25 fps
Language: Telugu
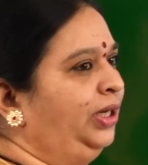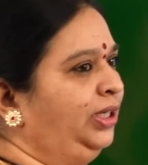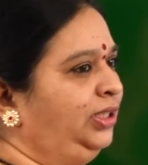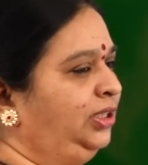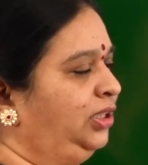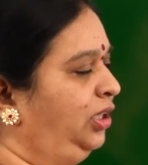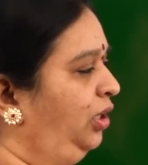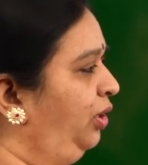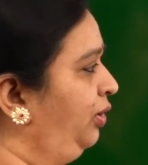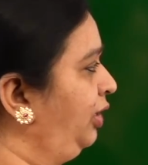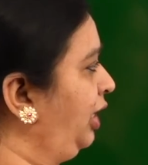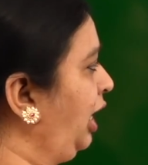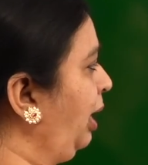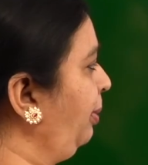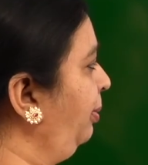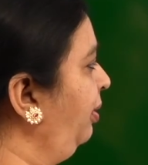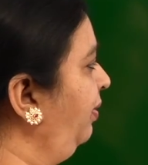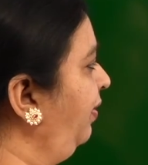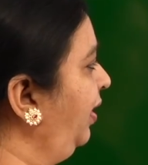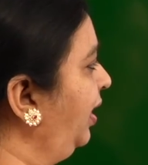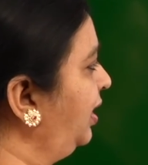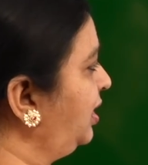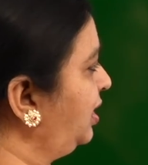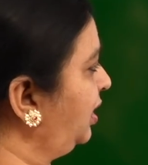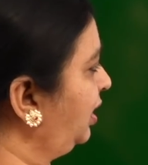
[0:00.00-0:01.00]
ఇందులో
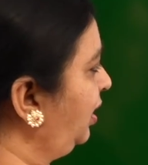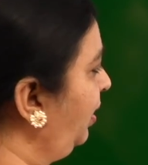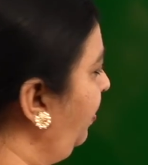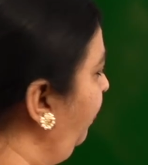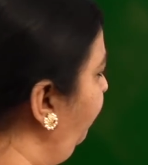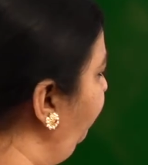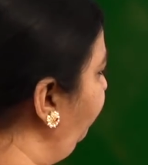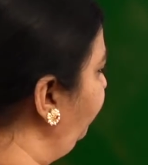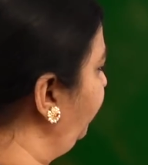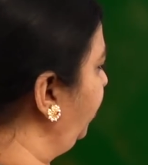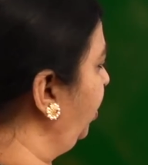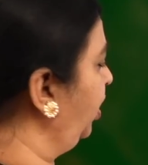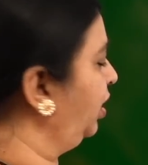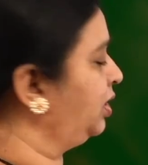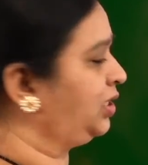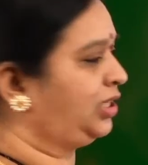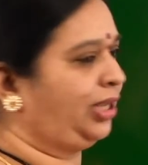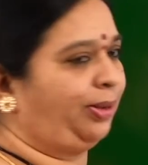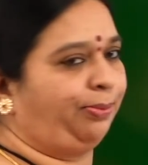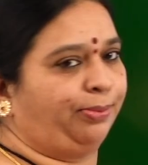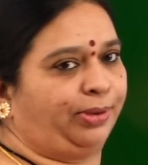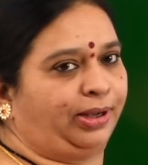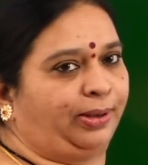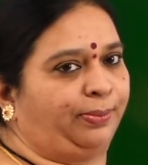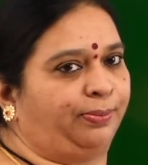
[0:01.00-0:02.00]
నామవాచకం
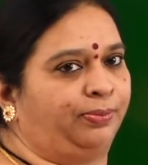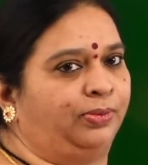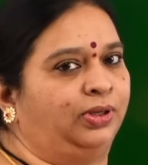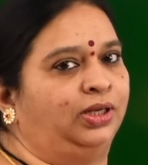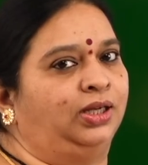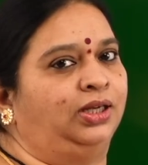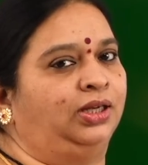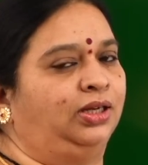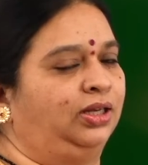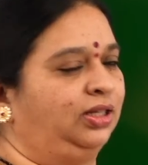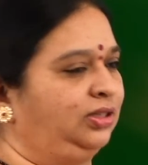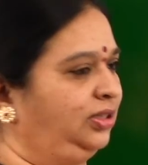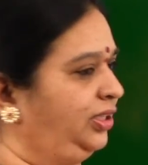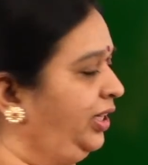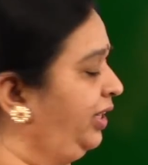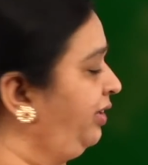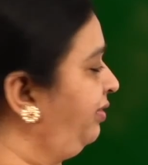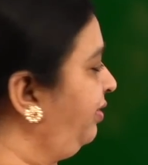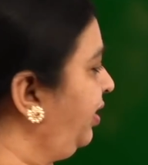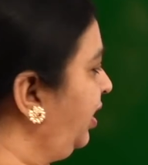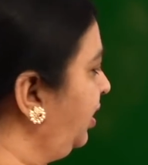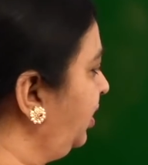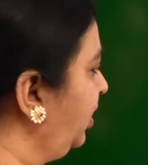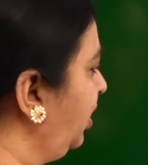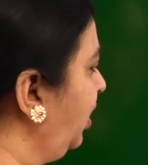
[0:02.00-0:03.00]
సింహం
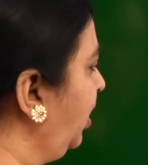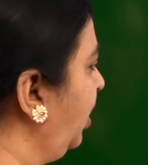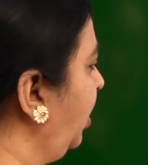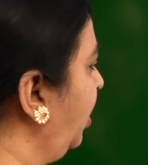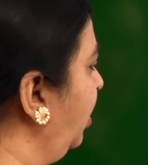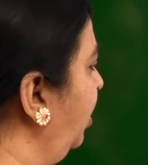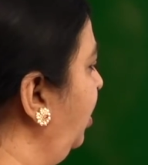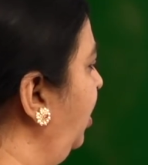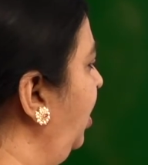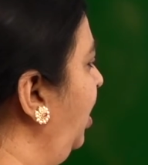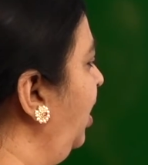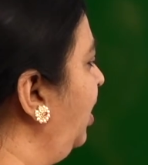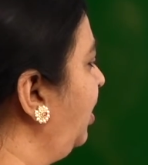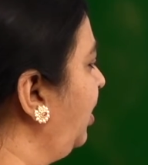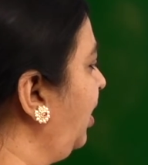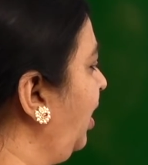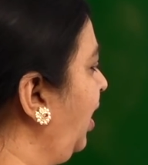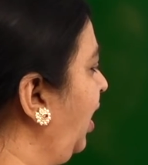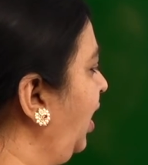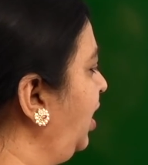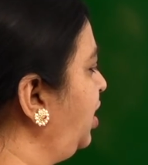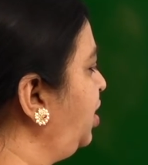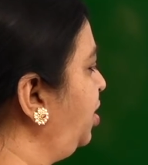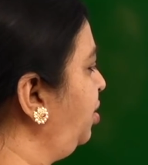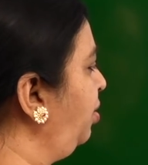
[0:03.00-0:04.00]
తర్వాత
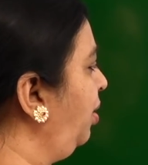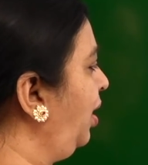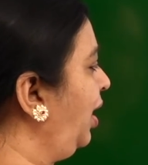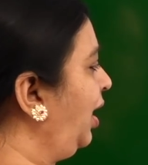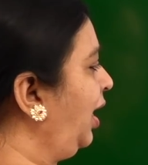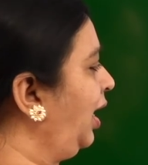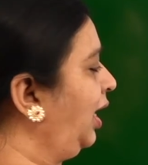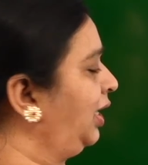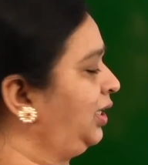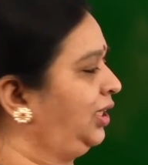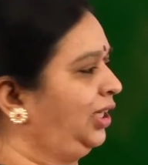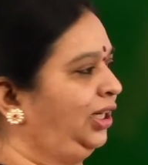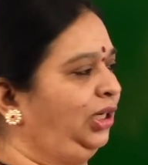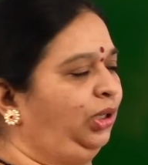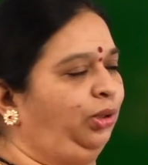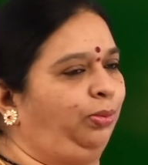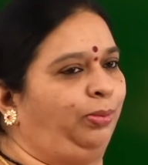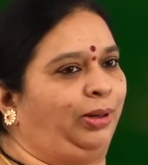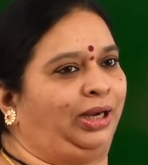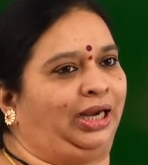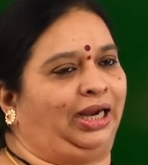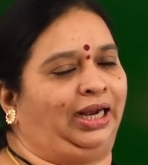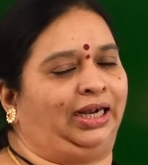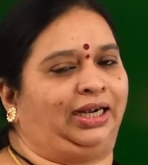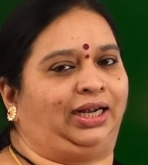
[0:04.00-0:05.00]
రాజు ఆటలు
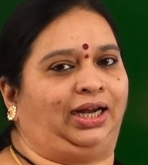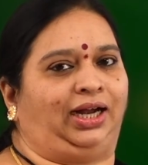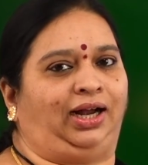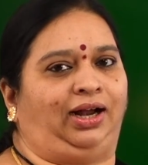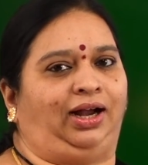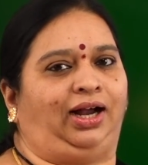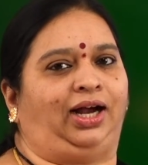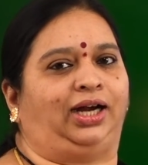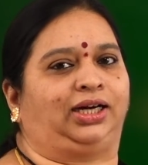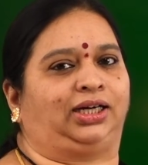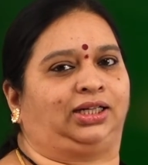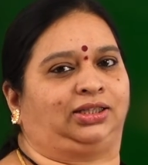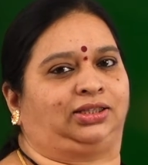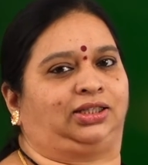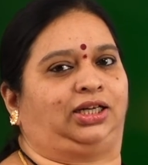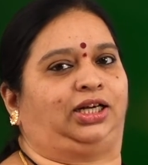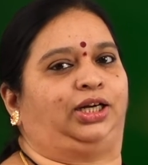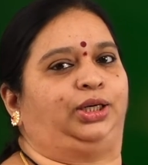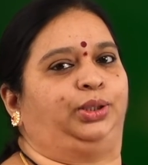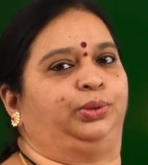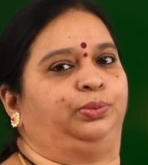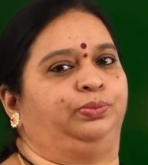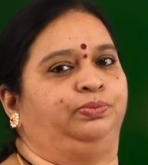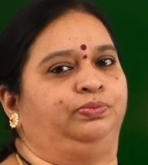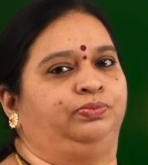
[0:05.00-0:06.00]
బాగా
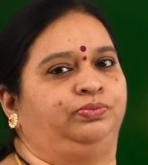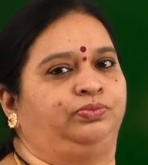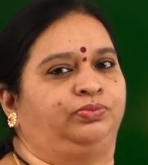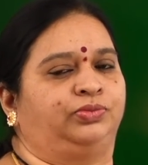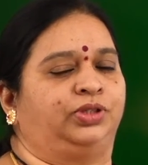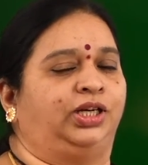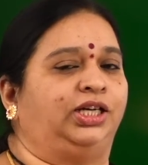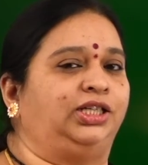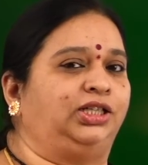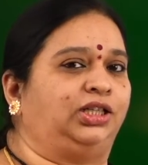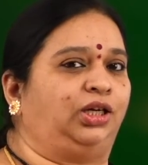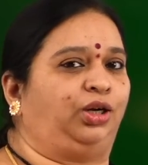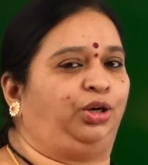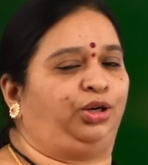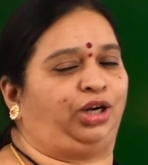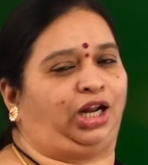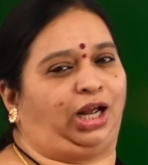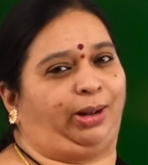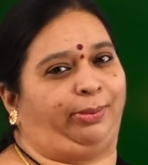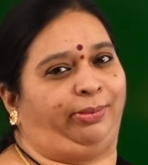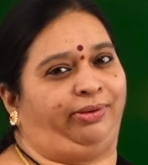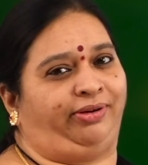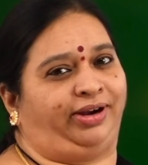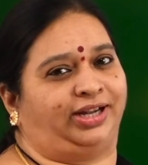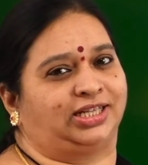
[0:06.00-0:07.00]
ఆడతాడు ఇందులో
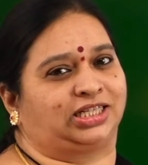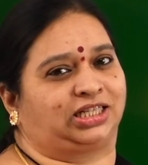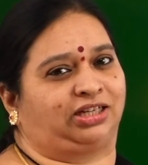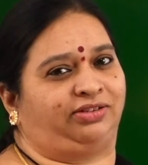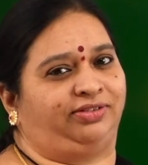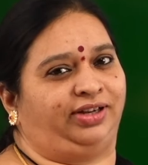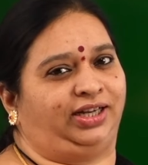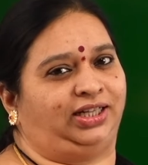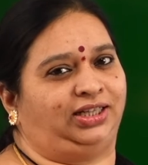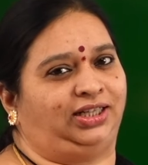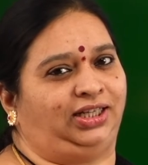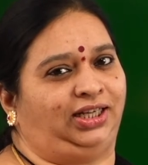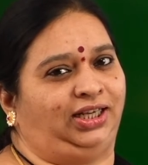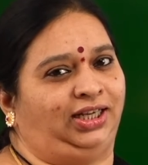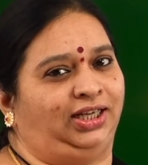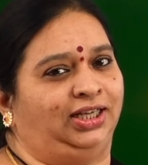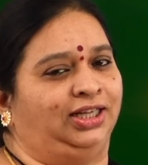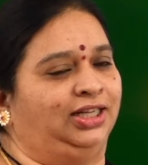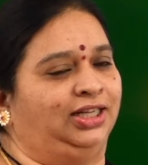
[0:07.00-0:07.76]
నామవాచకం ఏది